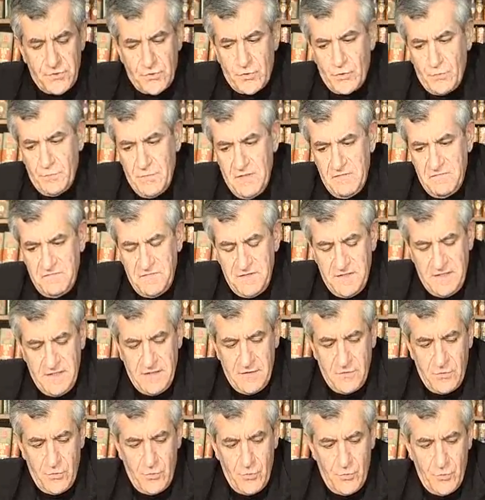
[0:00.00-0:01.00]
se
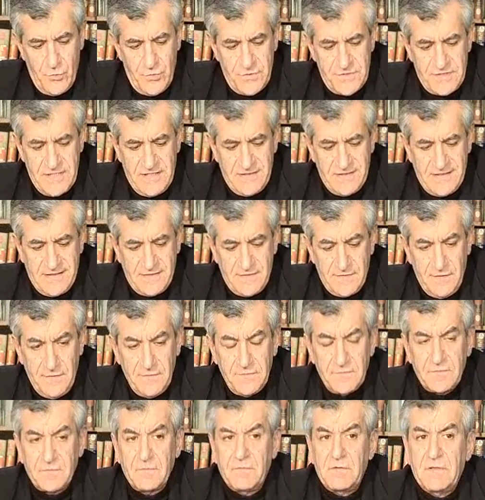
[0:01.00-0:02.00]
méfier de cette
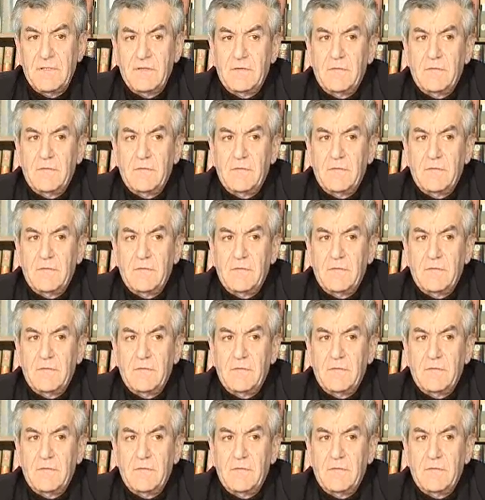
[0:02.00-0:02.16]
attente,